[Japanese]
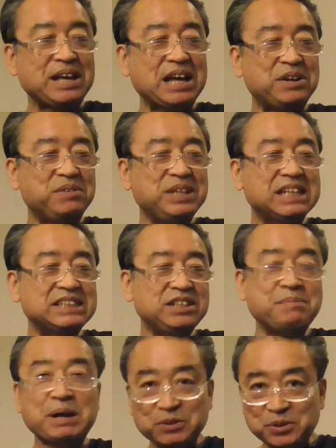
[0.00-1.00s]
あの皆さん
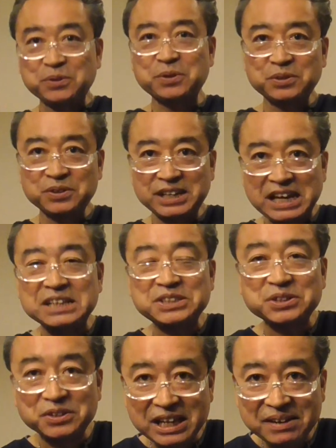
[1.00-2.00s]
今のところの現
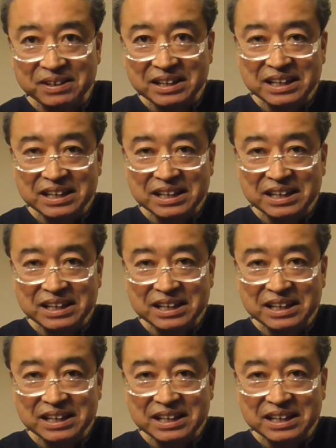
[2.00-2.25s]
状ね